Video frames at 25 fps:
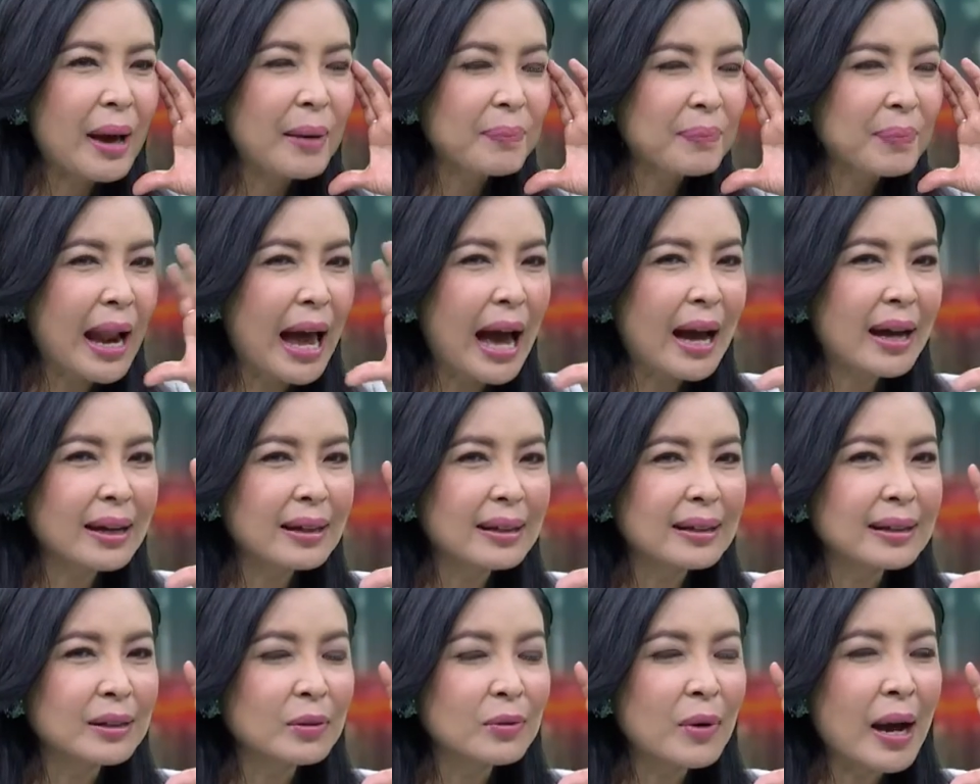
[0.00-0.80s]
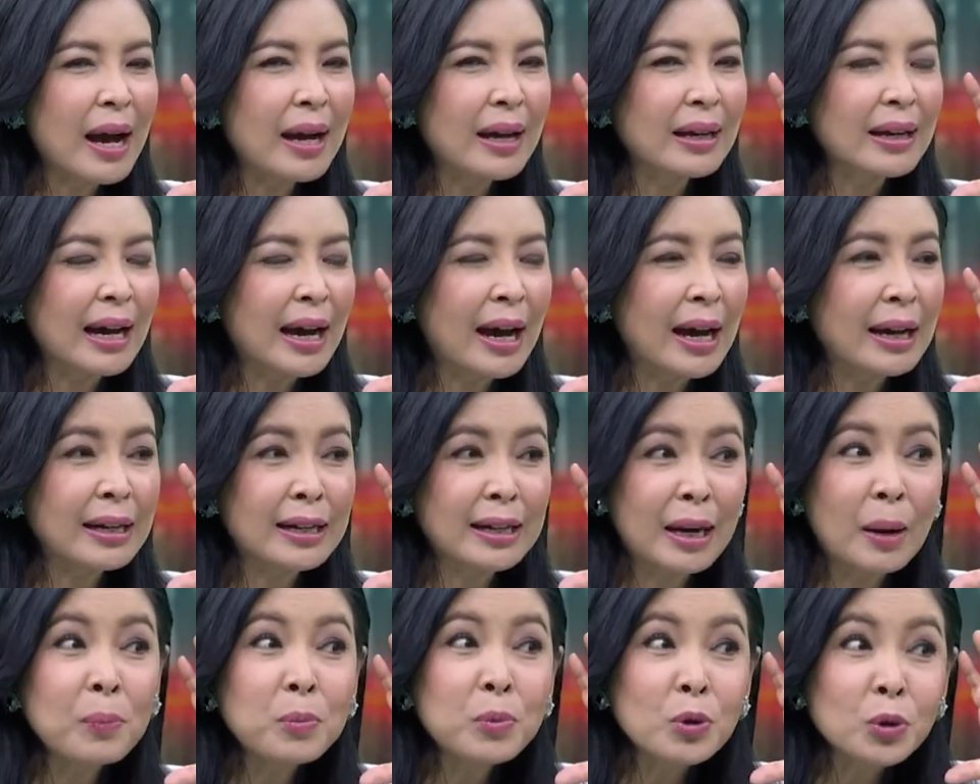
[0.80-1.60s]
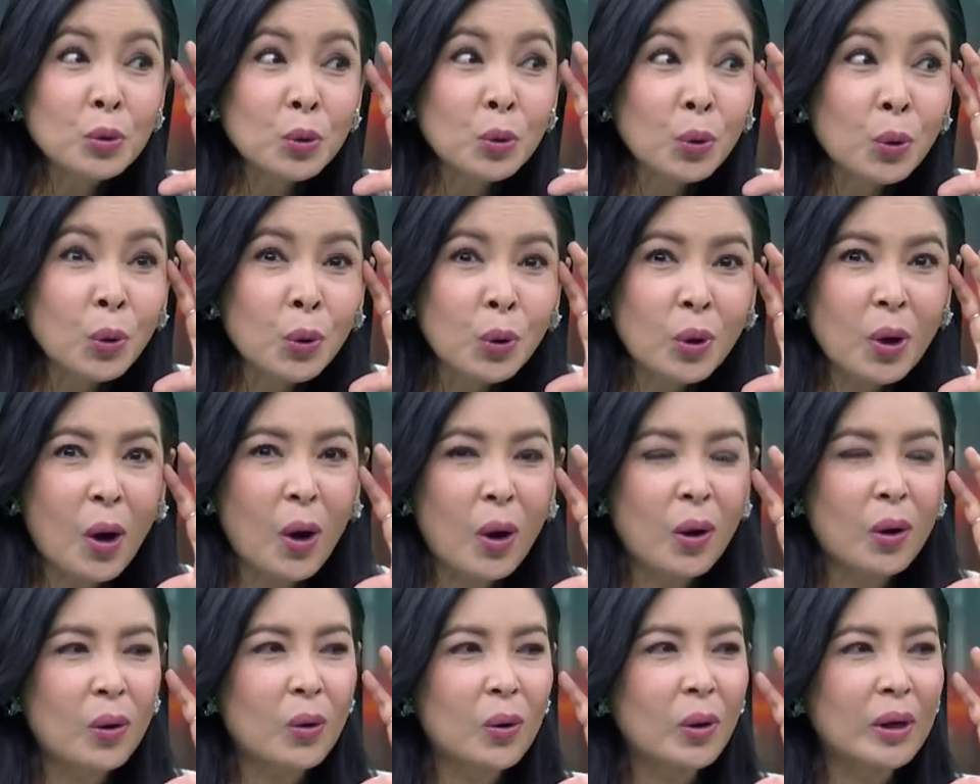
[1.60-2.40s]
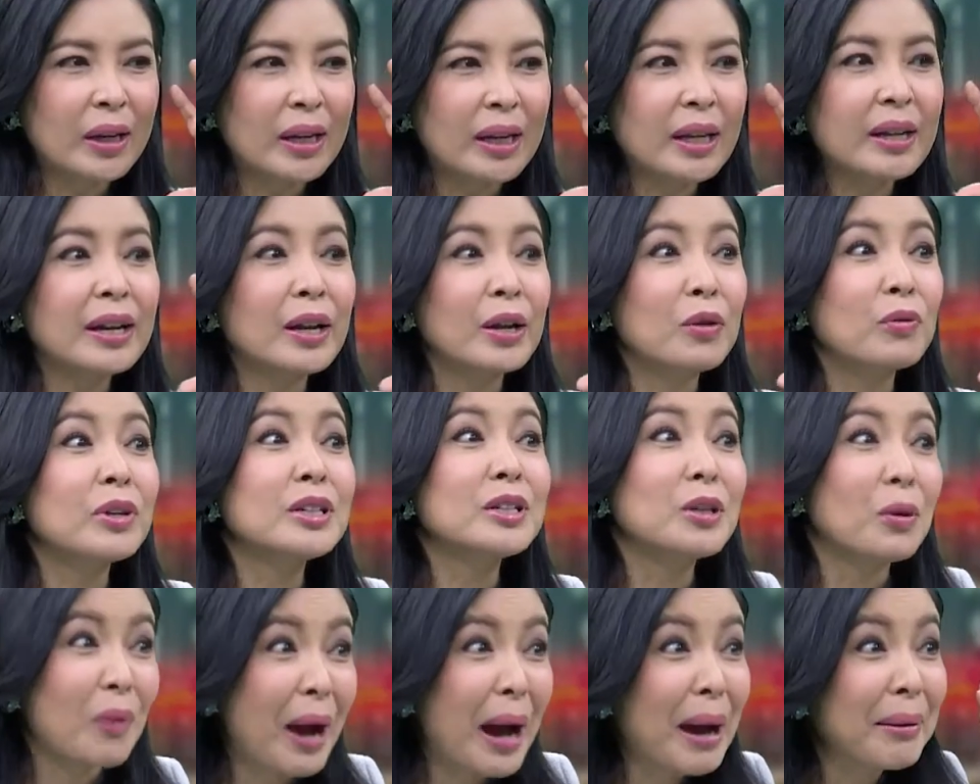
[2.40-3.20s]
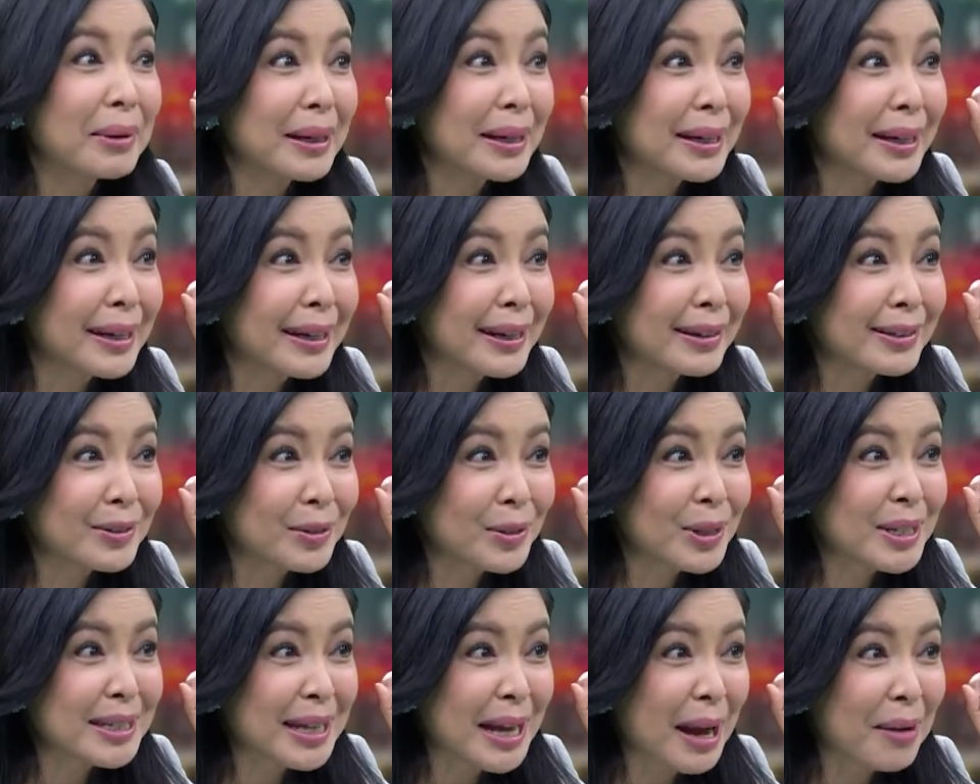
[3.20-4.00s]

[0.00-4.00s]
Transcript: ภาพลักษณ์หรือว่าการรับรู้ของคนที่เรียนวิศวะมาเลยด้วย